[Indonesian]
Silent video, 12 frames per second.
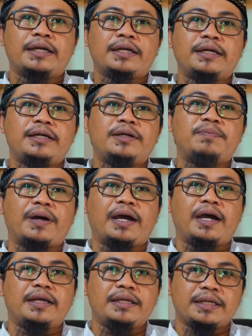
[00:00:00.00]

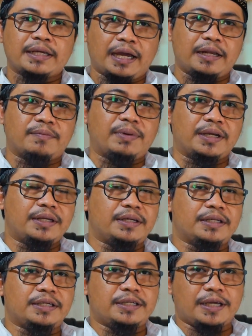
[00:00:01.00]
kebaikan bagi
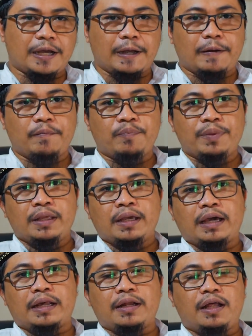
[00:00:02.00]
dirinya.
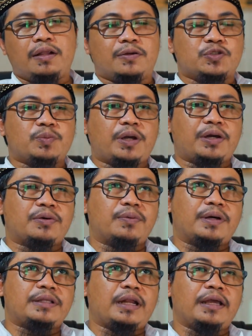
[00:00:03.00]
Karena Allah Subhanahu
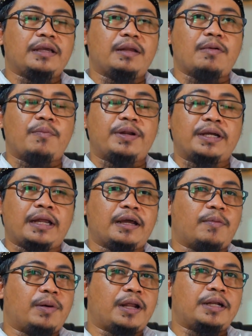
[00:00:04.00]
wa taala ingin memberikan
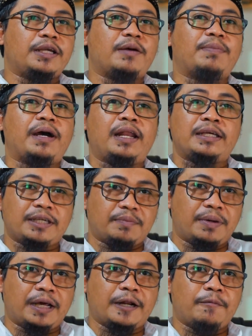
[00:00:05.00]
kepada dia pahala
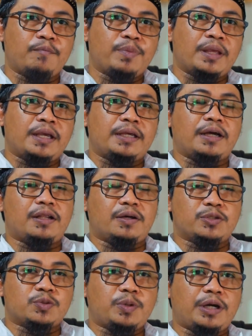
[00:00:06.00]
sabar. Yang
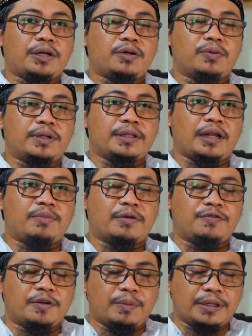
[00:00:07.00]
Allah Subhanahu wa taala
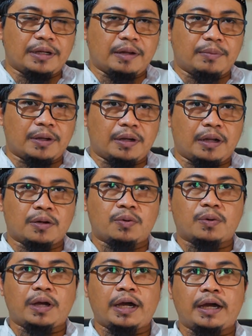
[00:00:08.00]
berfirman dalam
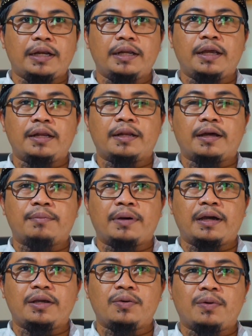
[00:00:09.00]
Al-Qur'an,
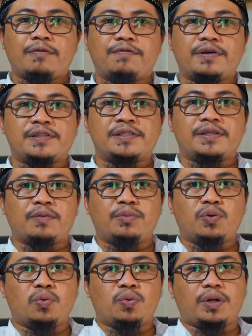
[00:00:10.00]
"Innama yuwaffas
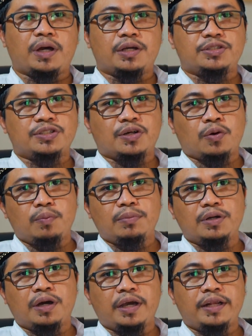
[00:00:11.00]
sabiruna ajrahum
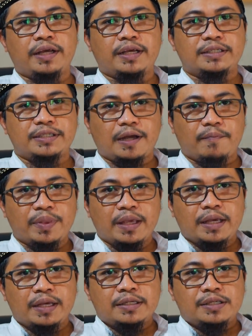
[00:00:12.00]
bighairi hisab."
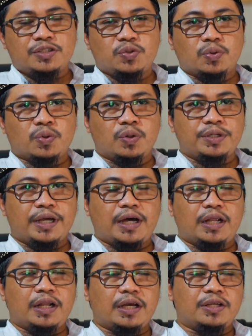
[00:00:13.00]

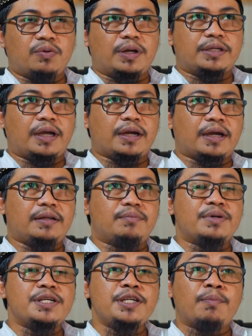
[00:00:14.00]
Sesungguhnya Allah itu hanya
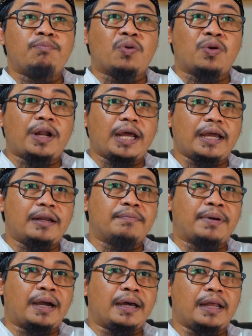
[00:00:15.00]
akan
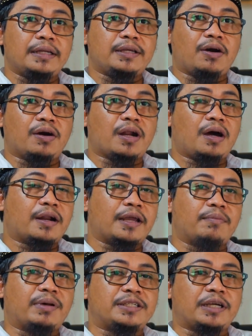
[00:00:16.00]
menyempurnakan pahalanya
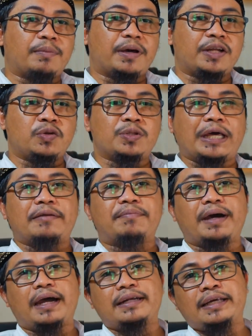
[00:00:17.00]
orang-orang yang bersabar itu
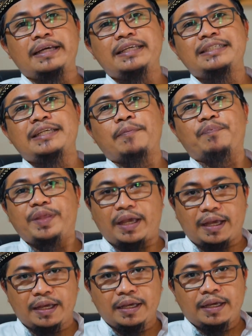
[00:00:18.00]
tanpa ada
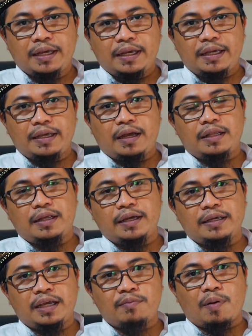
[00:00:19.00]
hisapnya.
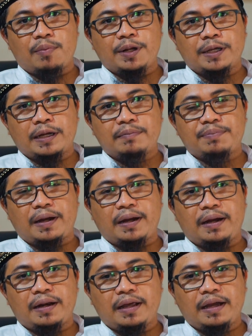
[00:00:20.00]
Allah ingin memberikan
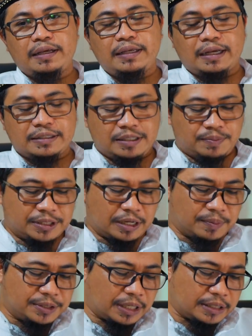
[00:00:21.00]
pahala yang
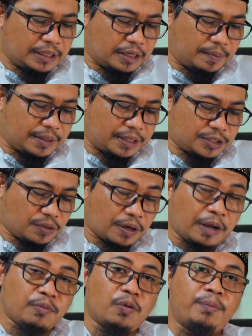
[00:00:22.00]
sebesar-besarnya kepada seorang